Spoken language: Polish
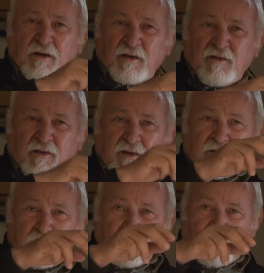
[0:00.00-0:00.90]
Dwie
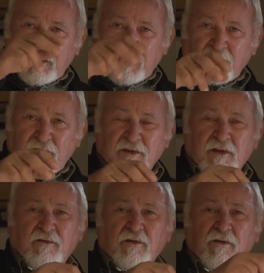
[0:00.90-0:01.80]
sztuki tam
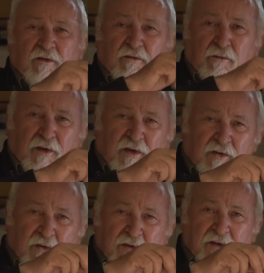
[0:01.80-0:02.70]
wystawiono. Moja
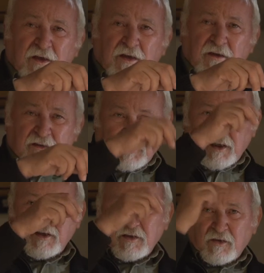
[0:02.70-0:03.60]
siostra,
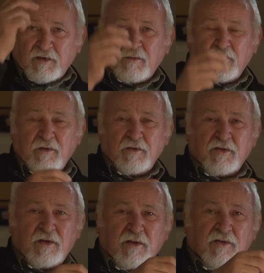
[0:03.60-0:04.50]
starsza ode mnie o
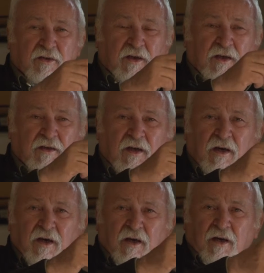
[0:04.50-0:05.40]
13 lat,
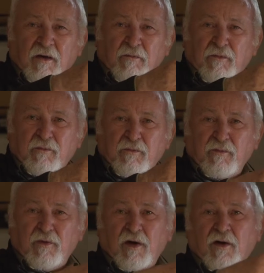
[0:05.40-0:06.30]

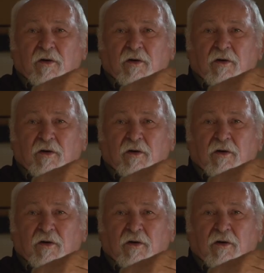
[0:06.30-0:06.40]
była